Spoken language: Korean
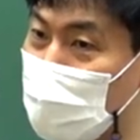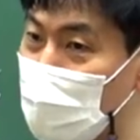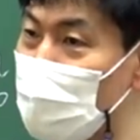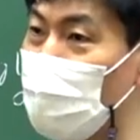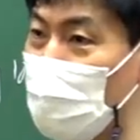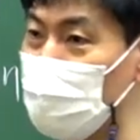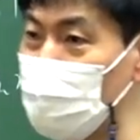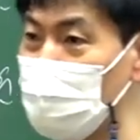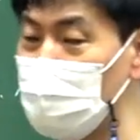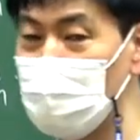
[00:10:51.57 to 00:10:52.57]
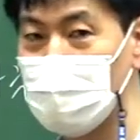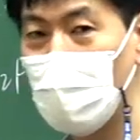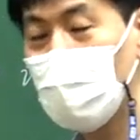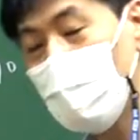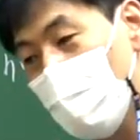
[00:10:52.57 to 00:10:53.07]
뭐를 몰라서 문제를 틀리는 거
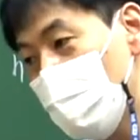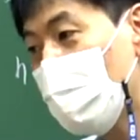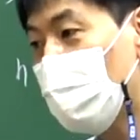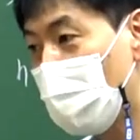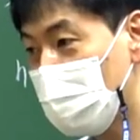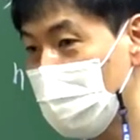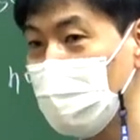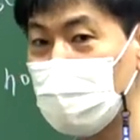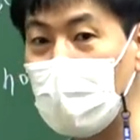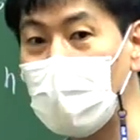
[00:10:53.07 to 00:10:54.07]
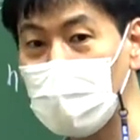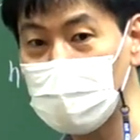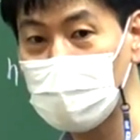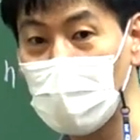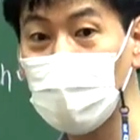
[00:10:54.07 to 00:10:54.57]
어, 어느 걸 몰라서 틀리는지
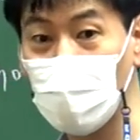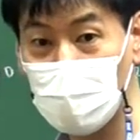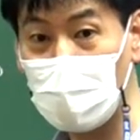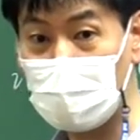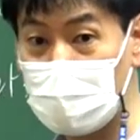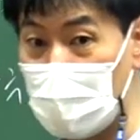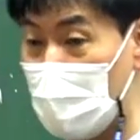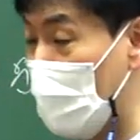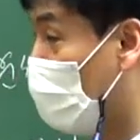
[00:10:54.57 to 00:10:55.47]
알아야지 다음 번 공부를 할 거냐.